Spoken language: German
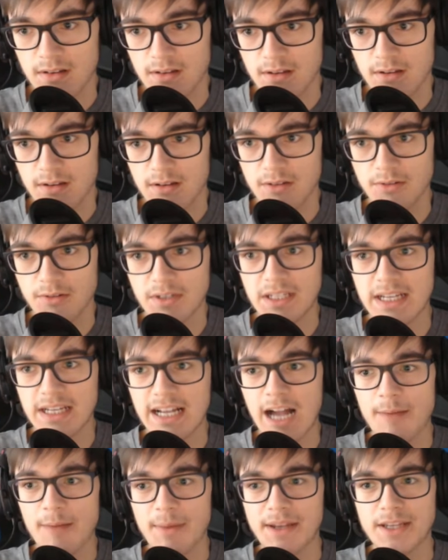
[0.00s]
Und hier
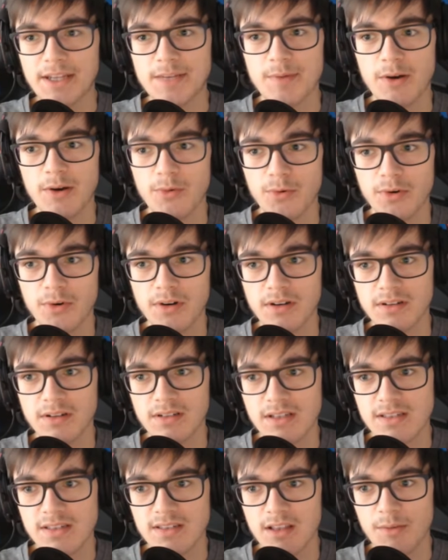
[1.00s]
kann man nicht mehr hoch.
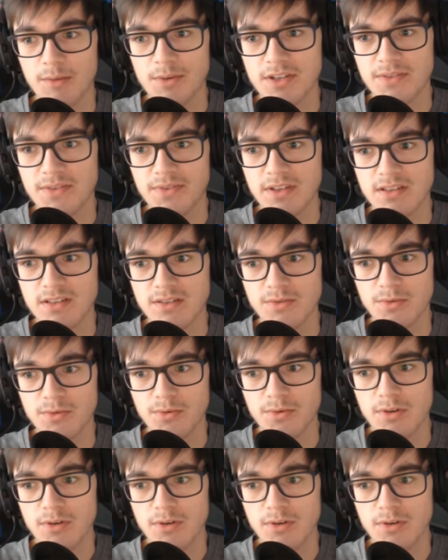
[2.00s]
Das ist, glaube ich, viel zu hoch.